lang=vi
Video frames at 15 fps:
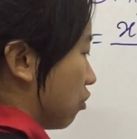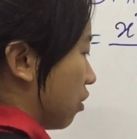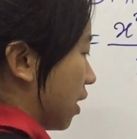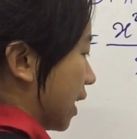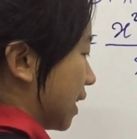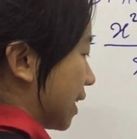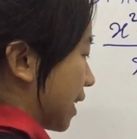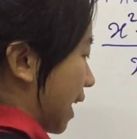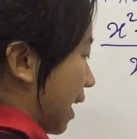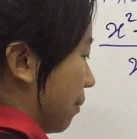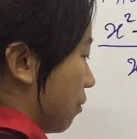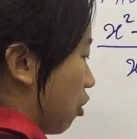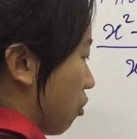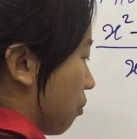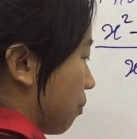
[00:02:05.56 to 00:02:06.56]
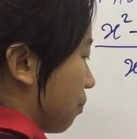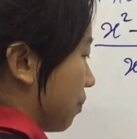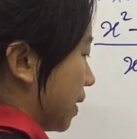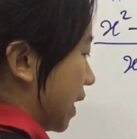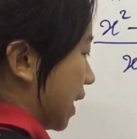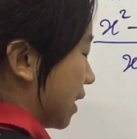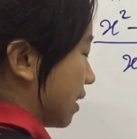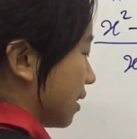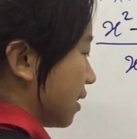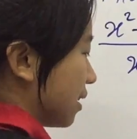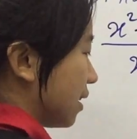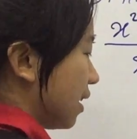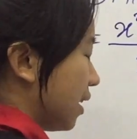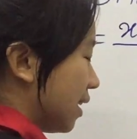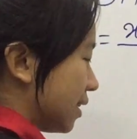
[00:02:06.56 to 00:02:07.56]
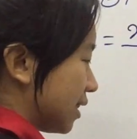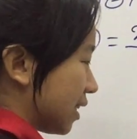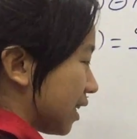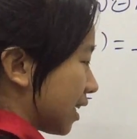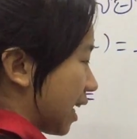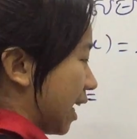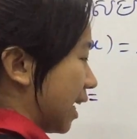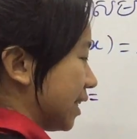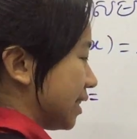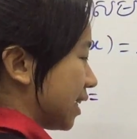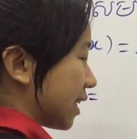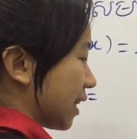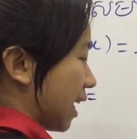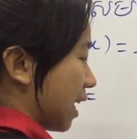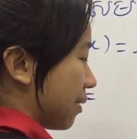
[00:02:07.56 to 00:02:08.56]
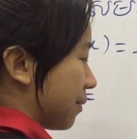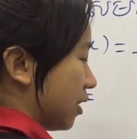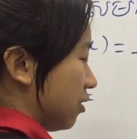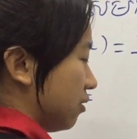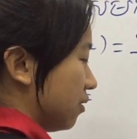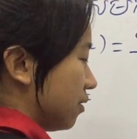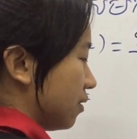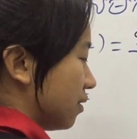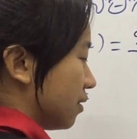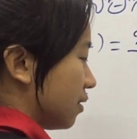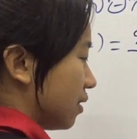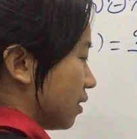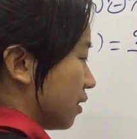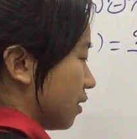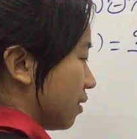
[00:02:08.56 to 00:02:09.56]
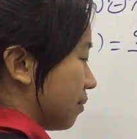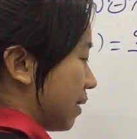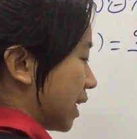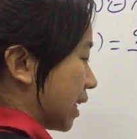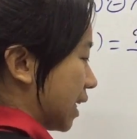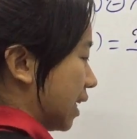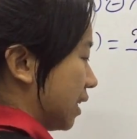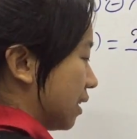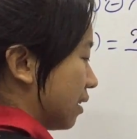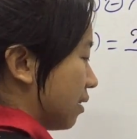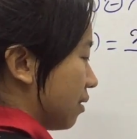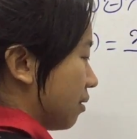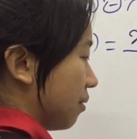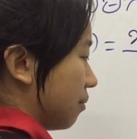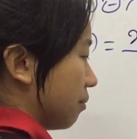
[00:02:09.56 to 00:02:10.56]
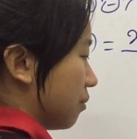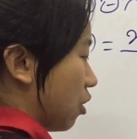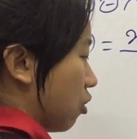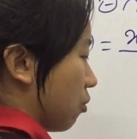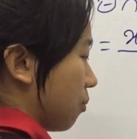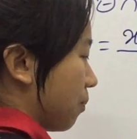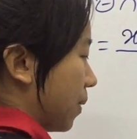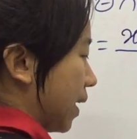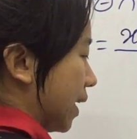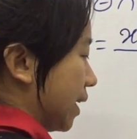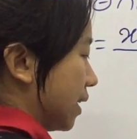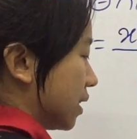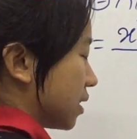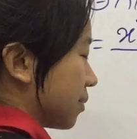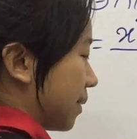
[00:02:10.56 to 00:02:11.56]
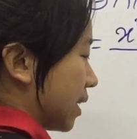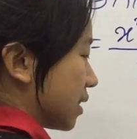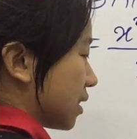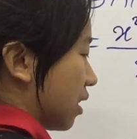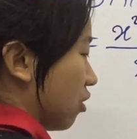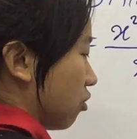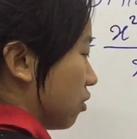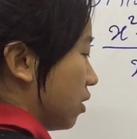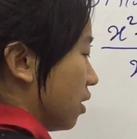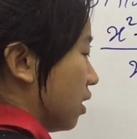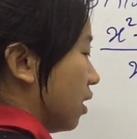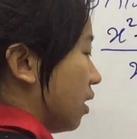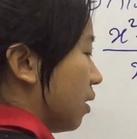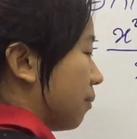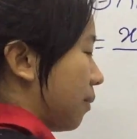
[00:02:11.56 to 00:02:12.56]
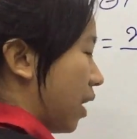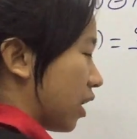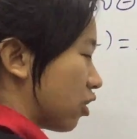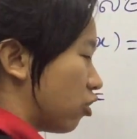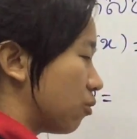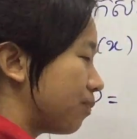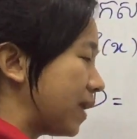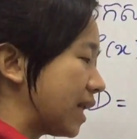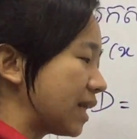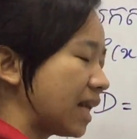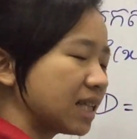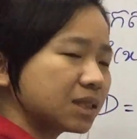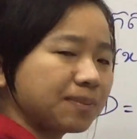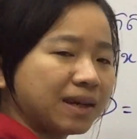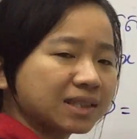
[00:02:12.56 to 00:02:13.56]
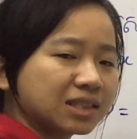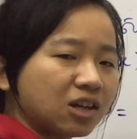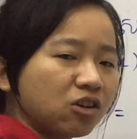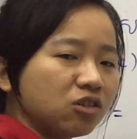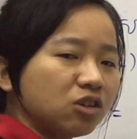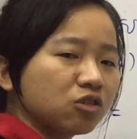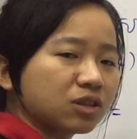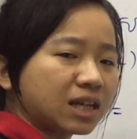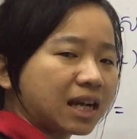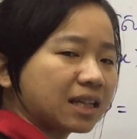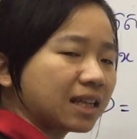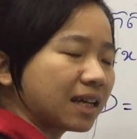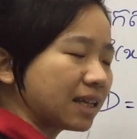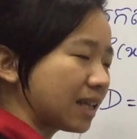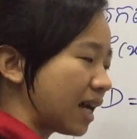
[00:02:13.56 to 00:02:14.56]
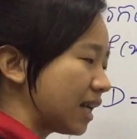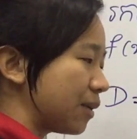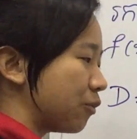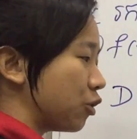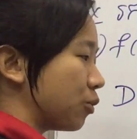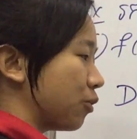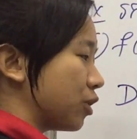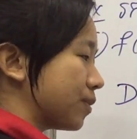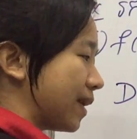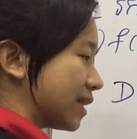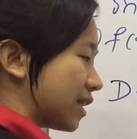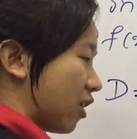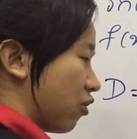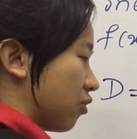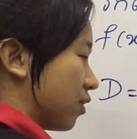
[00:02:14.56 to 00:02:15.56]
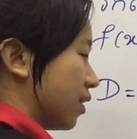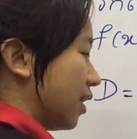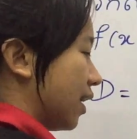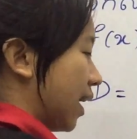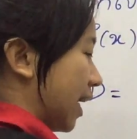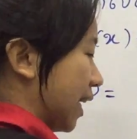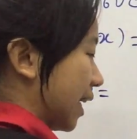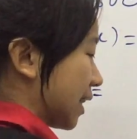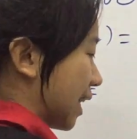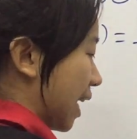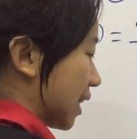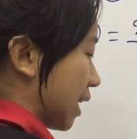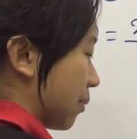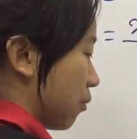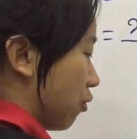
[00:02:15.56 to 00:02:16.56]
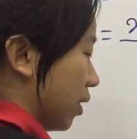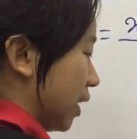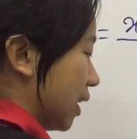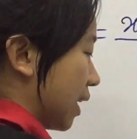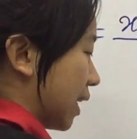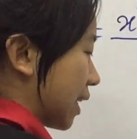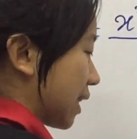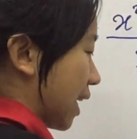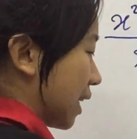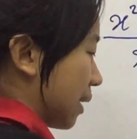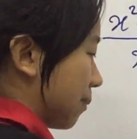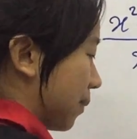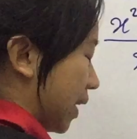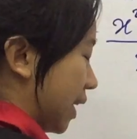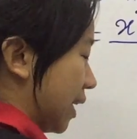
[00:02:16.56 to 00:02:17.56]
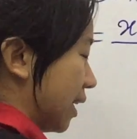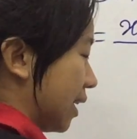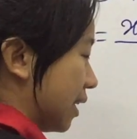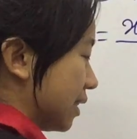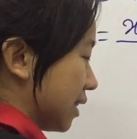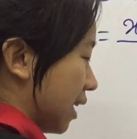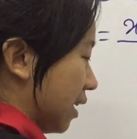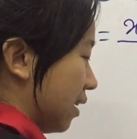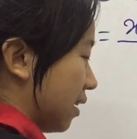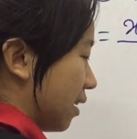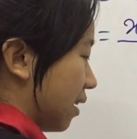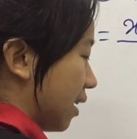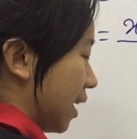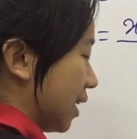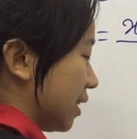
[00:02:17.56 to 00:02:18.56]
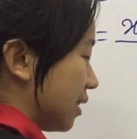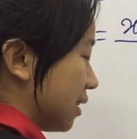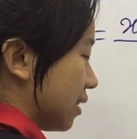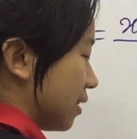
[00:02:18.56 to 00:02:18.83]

tua ếch cái bột bị ếch chứ dân đã ếch chỉ ta máu bàn ếch bột bị mà xấu họ con pi cái ta mà xấu lưu ta tại cái ta thì mũi mà xấu anh ấy cái ta tí mũi anh ấy cái ta tí pi anh chẳng ở ếch